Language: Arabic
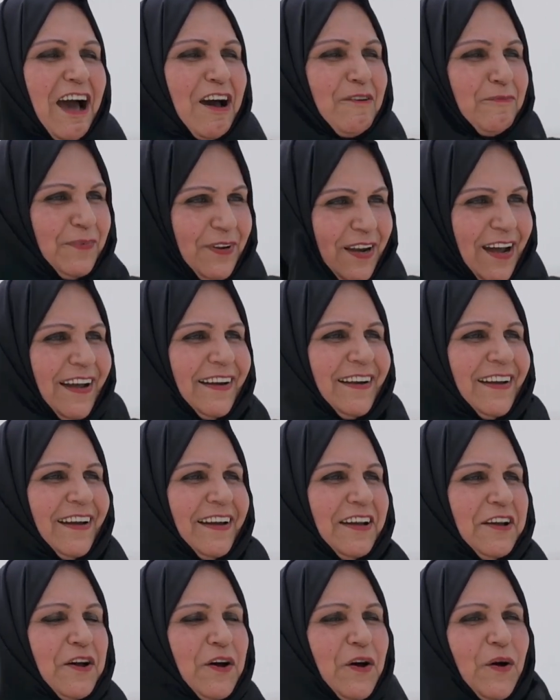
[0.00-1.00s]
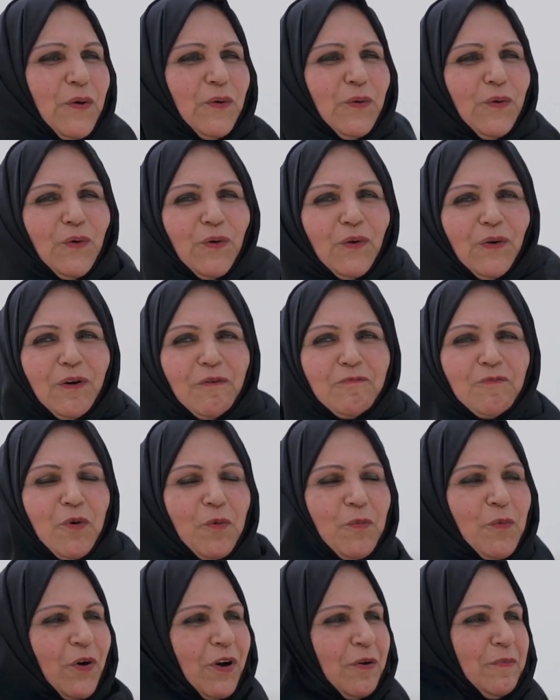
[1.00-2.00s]
ابنائنا
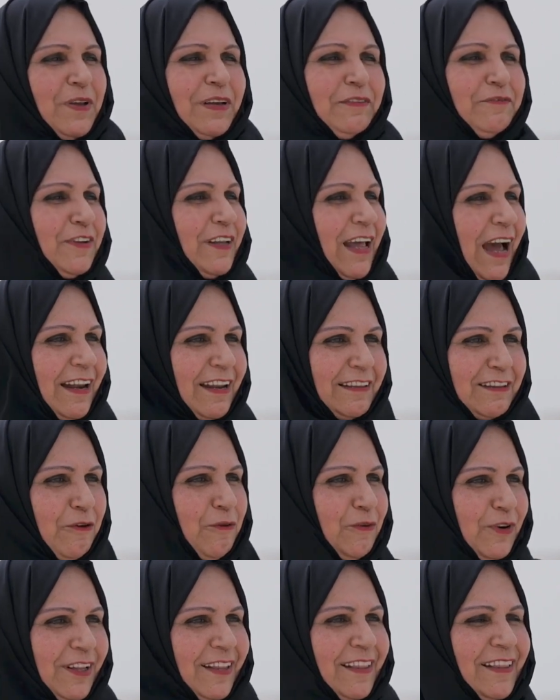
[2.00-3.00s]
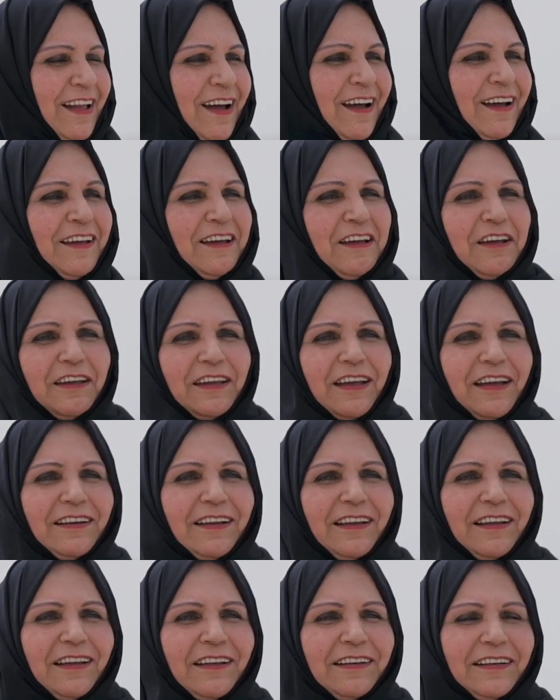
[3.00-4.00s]
ومقيمين في على دولتنا
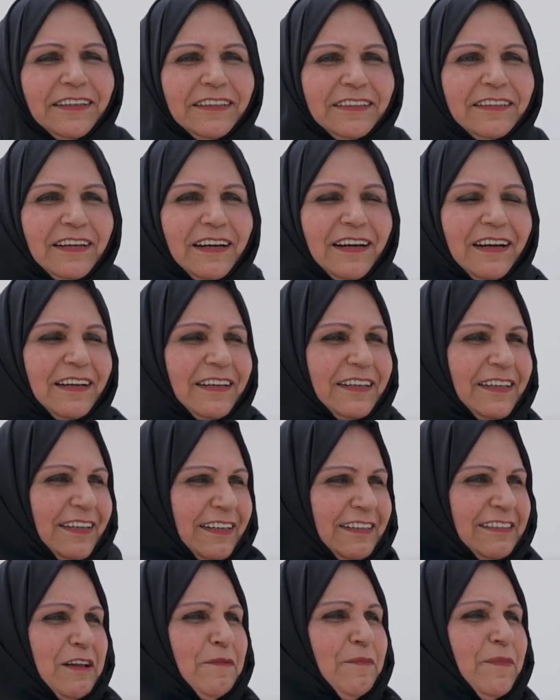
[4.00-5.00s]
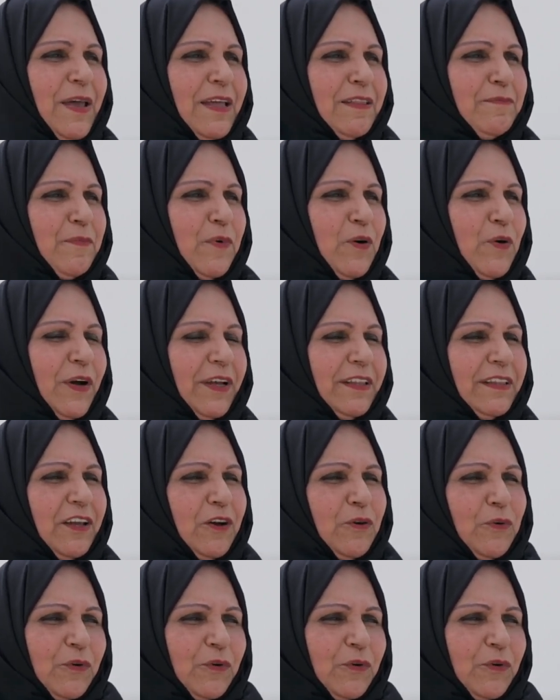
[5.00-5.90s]
يعني نحن يدنا بيد واحده